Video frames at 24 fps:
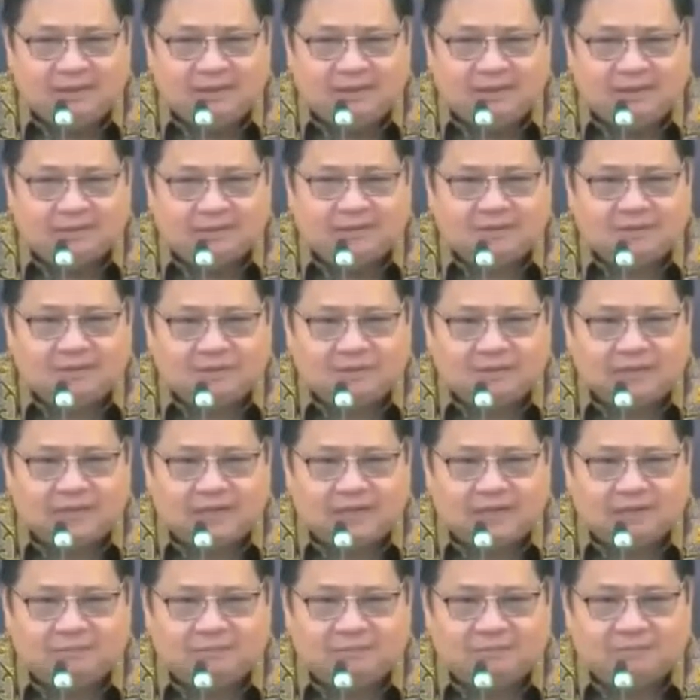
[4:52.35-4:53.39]
Nah, tentu
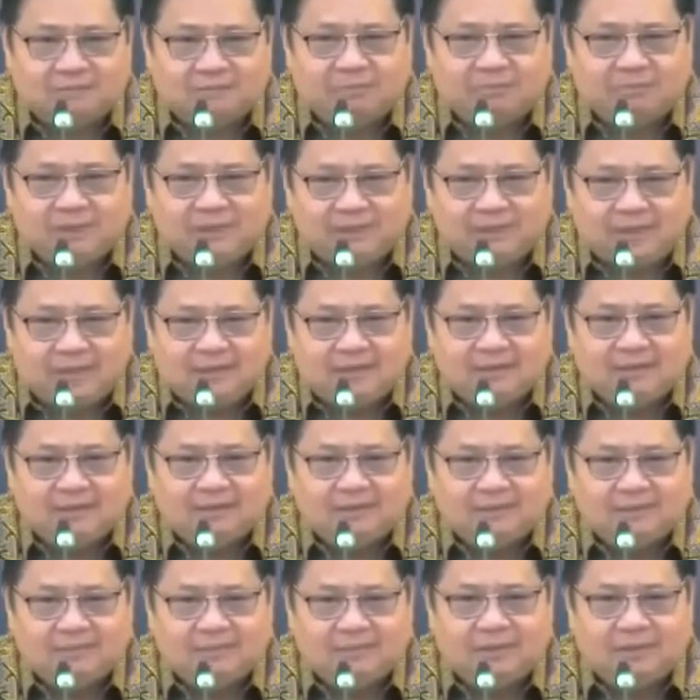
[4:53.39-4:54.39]
target pembelian